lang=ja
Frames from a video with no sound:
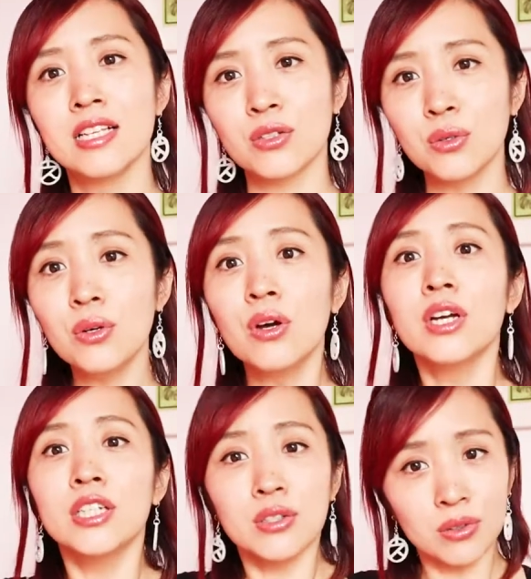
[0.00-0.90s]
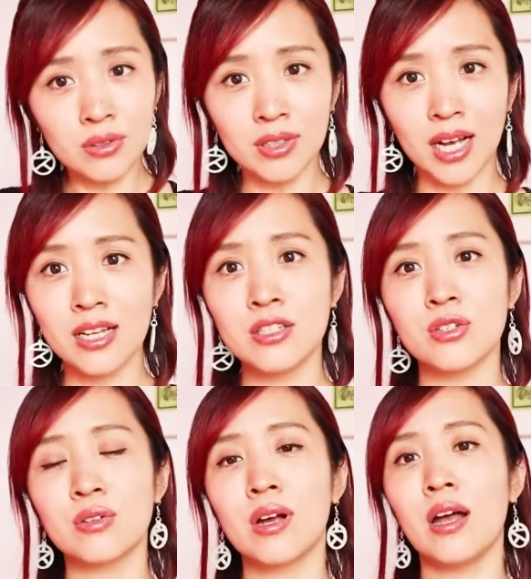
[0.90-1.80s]
その人の感
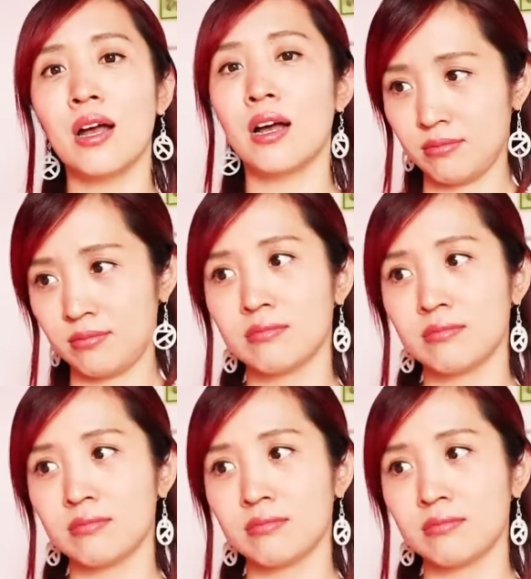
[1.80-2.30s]
情が、